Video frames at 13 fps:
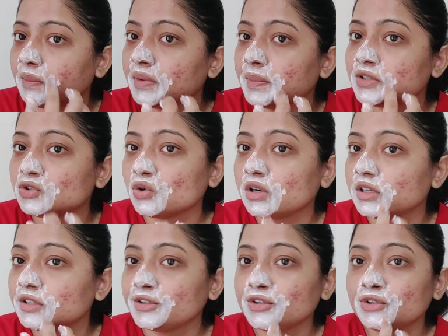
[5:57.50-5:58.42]
अभी मैं
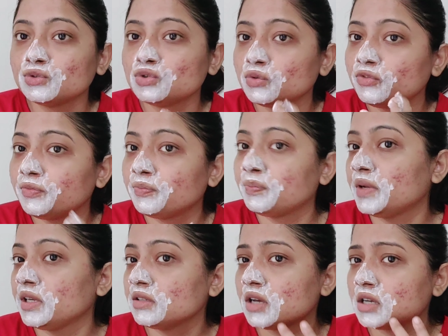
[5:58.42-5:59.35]
जोकर दिख रही हूँ तो
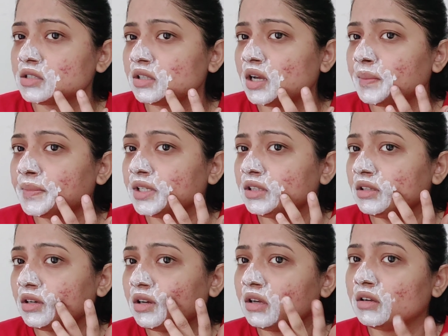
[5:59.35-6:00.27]
प्लीज़ हंसना मत
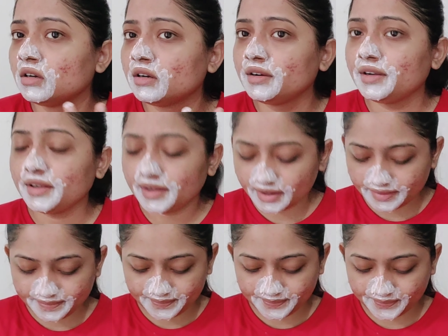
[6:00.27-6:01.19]
ठीक
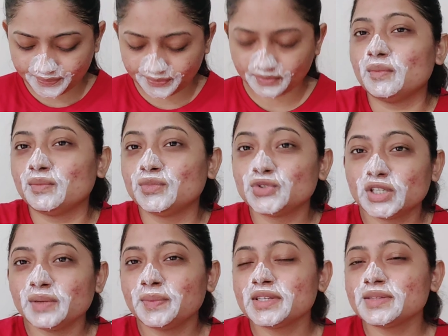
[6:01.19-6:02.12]
है
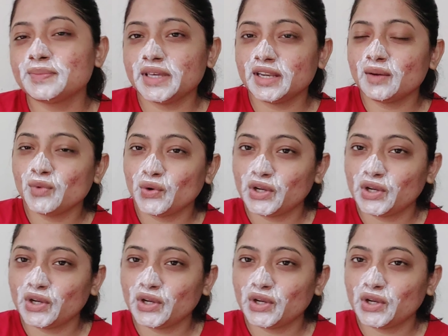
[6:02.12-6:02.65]
मुझे बस मेरा